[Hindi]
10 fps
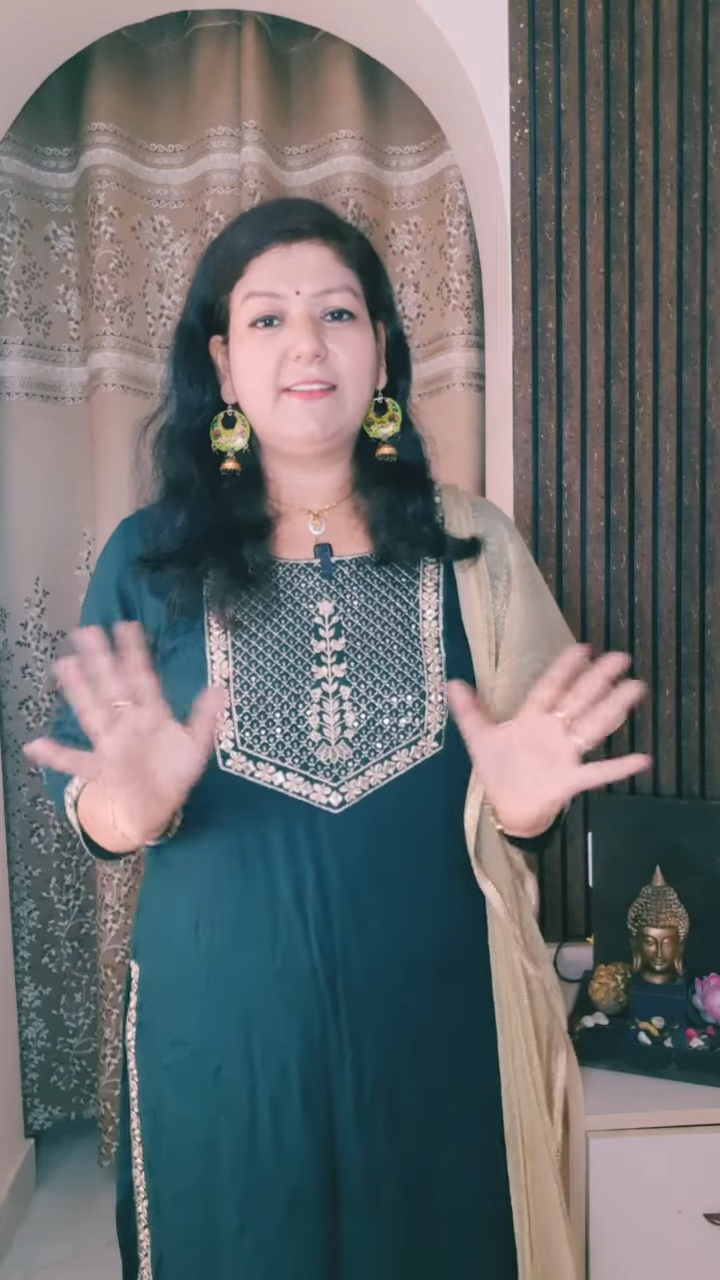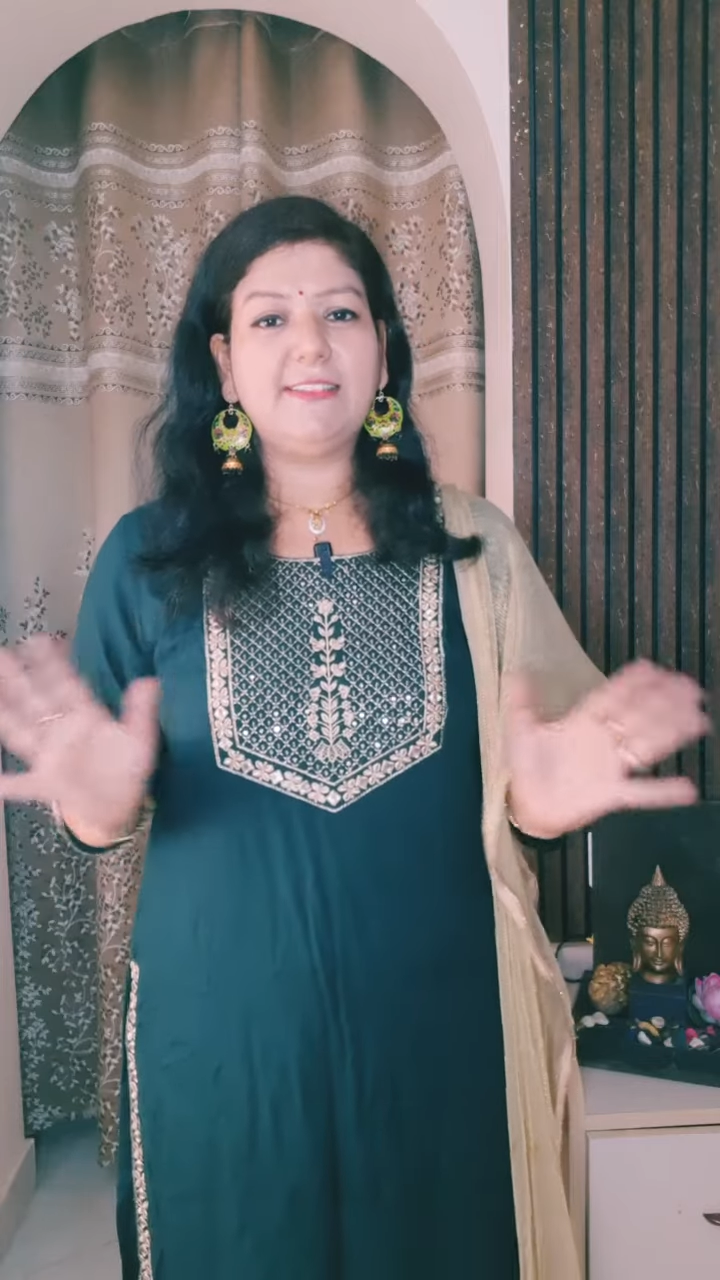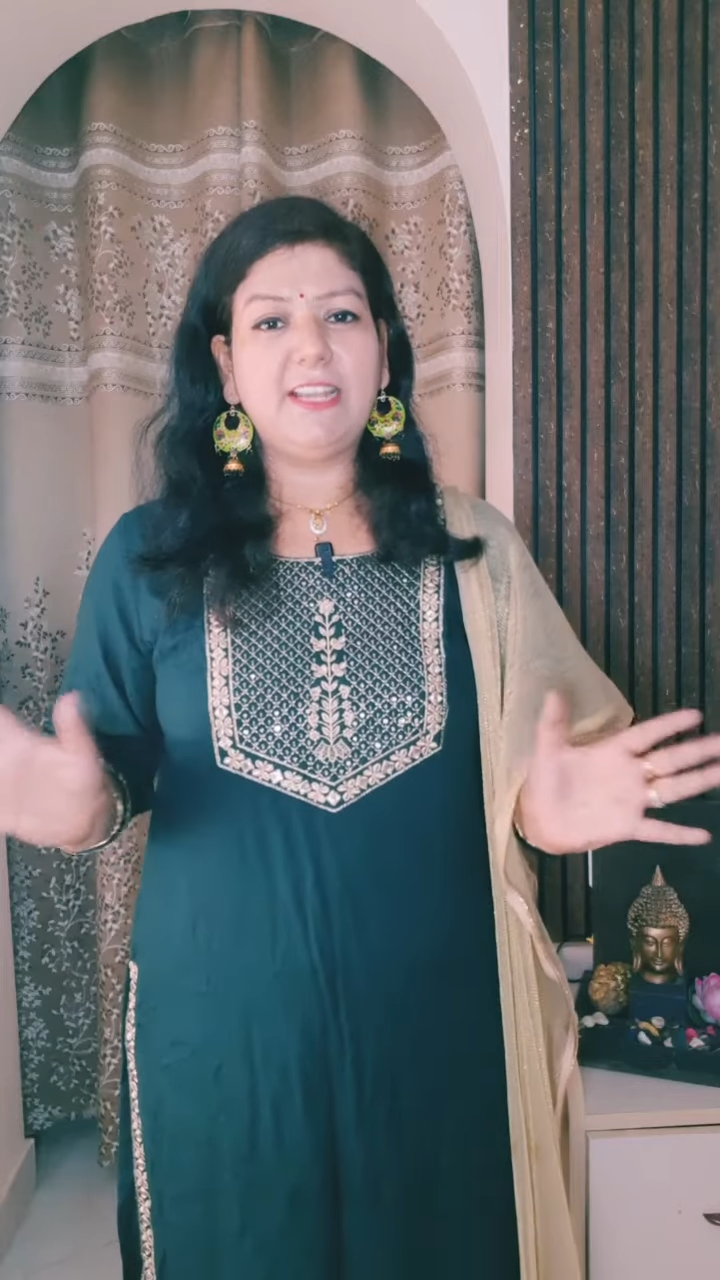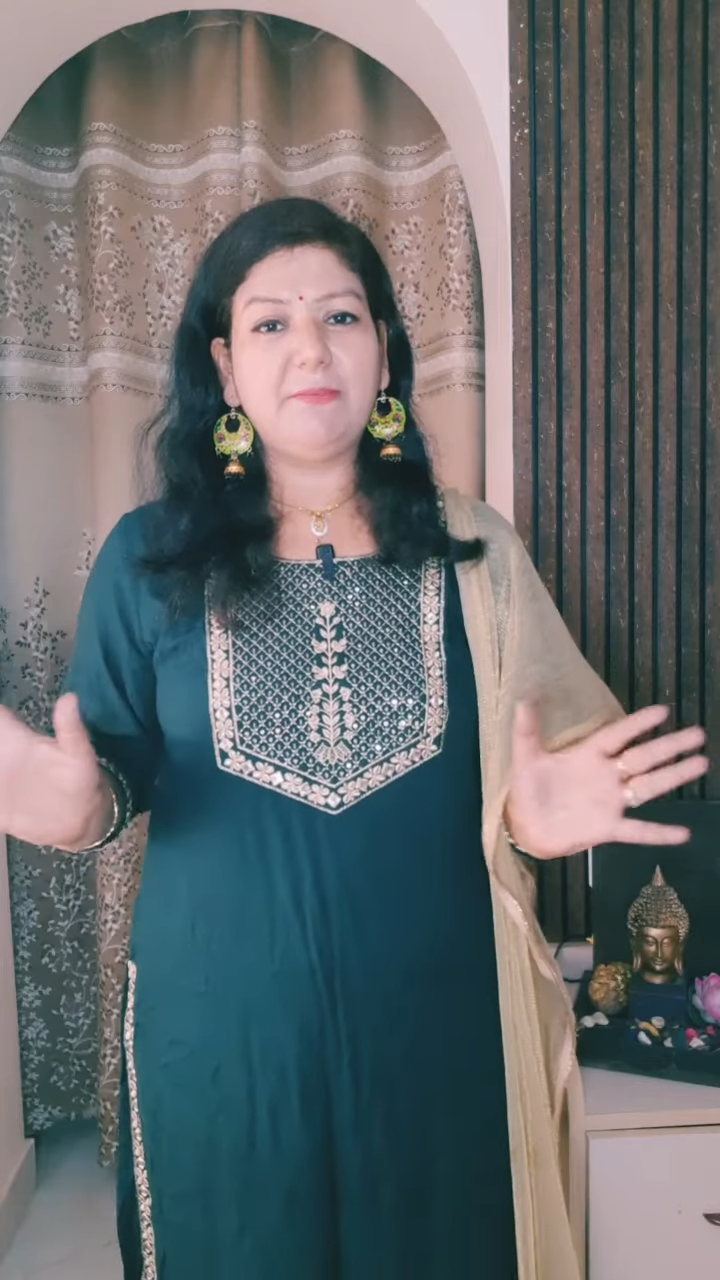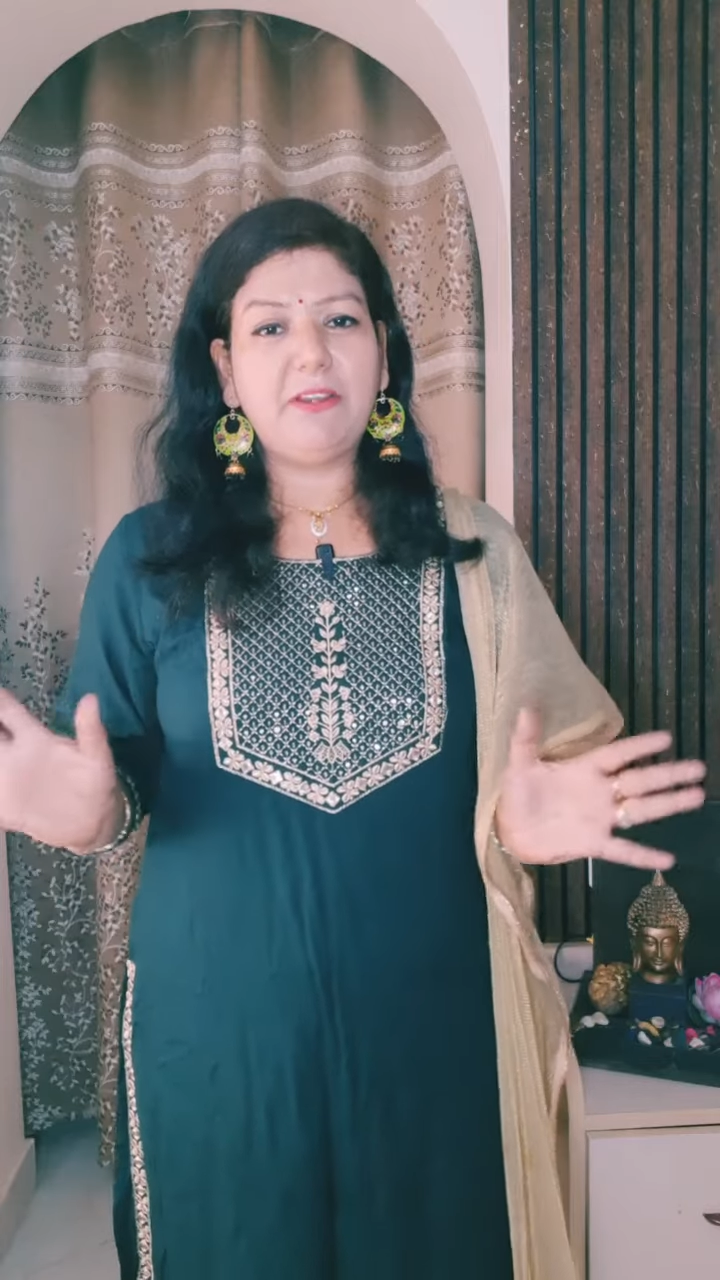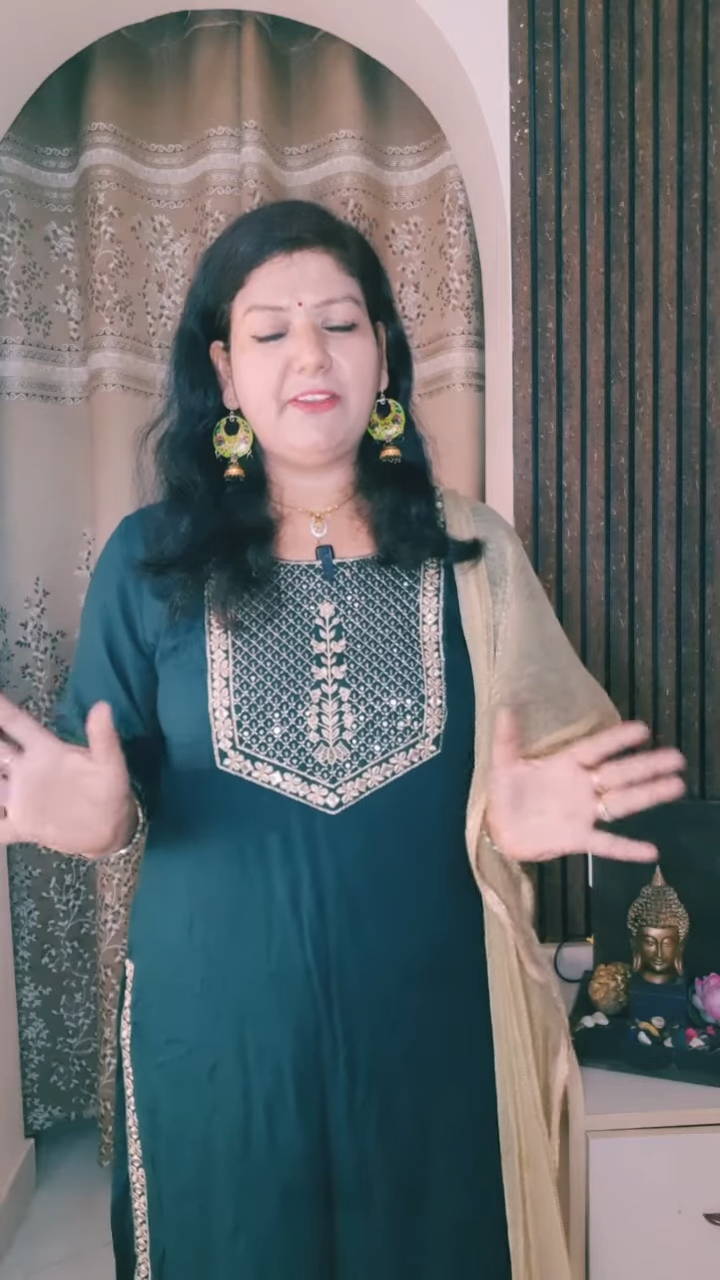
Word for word: रीजनेबल